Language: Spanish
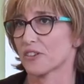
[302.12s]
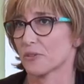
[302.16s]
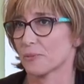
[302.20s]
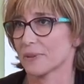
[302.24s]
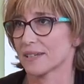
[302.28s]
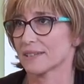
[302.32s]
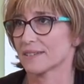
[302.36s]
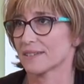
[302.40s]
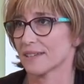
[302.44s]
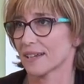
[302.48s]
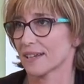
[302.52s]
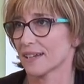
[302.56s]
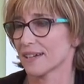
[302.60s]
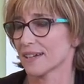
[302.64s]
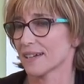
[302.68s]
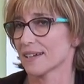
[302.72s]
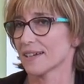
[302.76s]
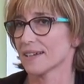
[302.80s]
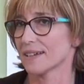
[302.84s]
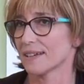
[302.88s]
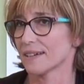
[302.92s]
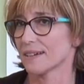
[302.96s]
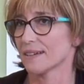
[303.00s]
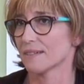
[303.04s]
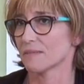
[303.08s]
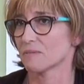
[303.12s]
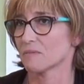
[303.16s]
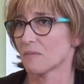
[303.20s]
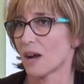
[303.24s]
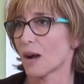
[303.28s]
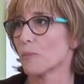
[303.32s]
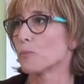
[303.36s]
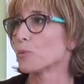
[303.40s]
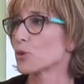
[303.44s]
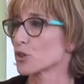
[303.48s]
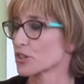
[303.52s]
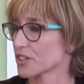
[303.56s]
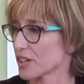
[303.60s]
romántica
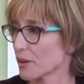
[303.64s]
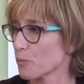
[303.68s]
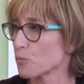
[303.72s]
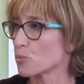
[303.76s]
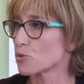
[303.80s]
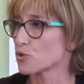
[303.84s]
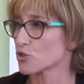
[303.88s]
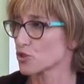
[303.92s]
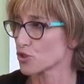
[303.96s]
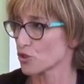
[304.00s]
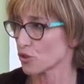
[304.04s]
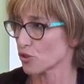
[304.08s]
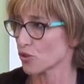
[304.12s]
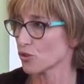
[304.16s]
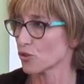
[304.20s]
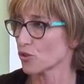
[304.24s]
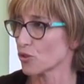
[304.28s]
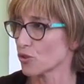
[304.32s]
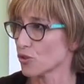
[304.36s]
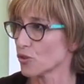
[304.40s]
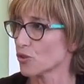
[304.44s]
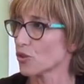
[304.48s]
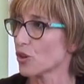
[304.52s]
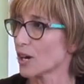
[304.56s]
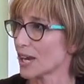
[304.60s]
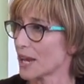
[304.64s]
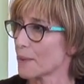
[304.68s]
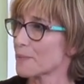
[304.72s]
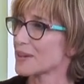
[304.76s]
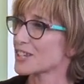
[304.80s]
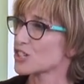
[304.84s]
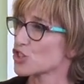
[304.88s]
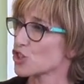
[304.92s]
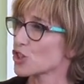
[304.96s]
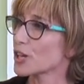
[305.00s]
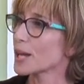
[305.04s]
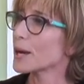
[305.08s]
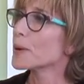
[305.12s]
aporta mucho a de hecho, hay a
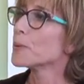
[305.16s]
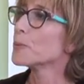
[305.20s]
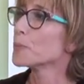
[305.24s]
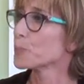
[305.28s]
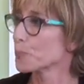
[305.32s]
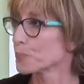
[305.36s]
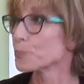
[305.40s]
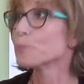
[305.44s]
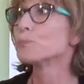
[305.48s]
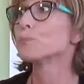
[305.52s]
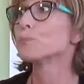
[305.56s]
grandes obras